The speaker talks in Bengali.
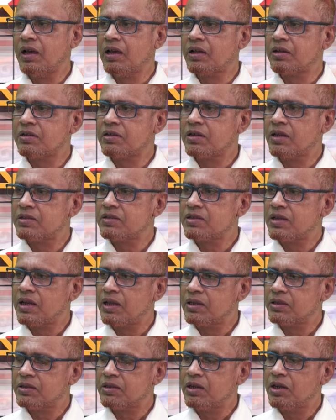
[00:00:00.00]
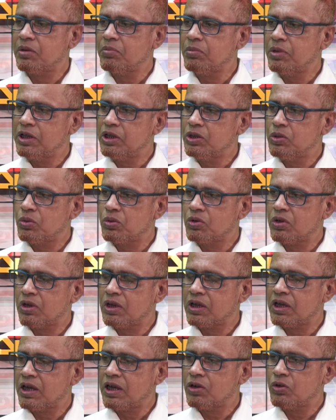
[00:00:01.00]
একটা ছাত্রের মৃত্যুকে
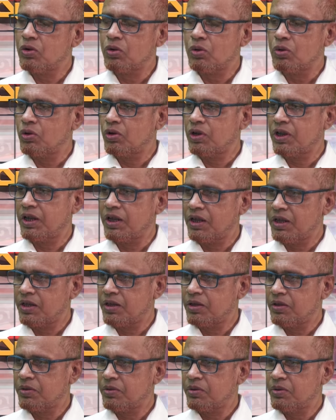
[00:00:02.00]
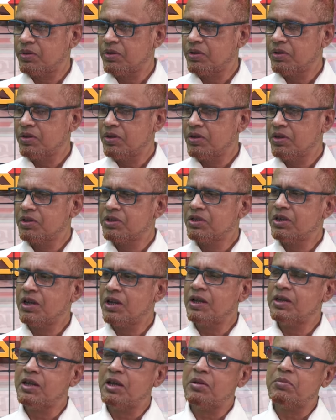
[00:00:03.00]
কেন্দ্র করে
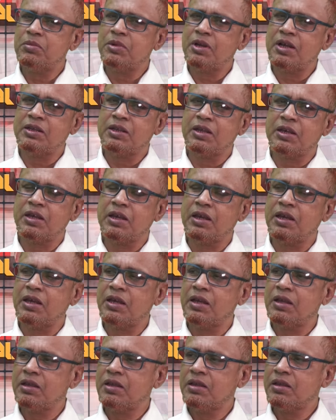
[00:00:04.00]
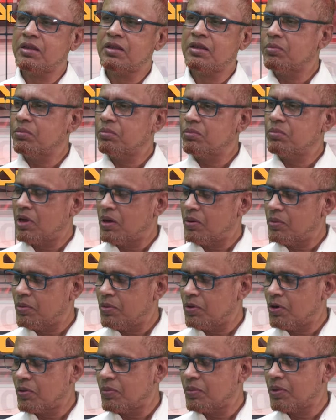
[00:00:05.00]
সেই ডেমরা থেকে
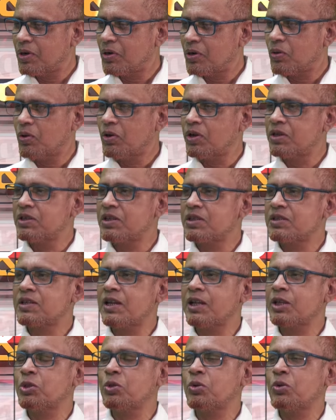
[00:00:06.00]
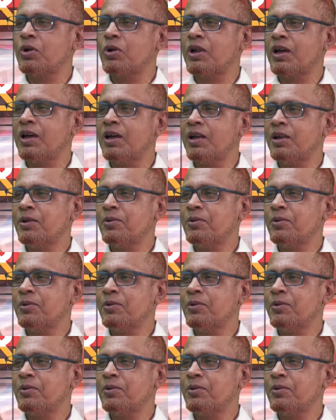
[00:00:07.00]
মাহবুব রহমান কলেজের ছাত্ররা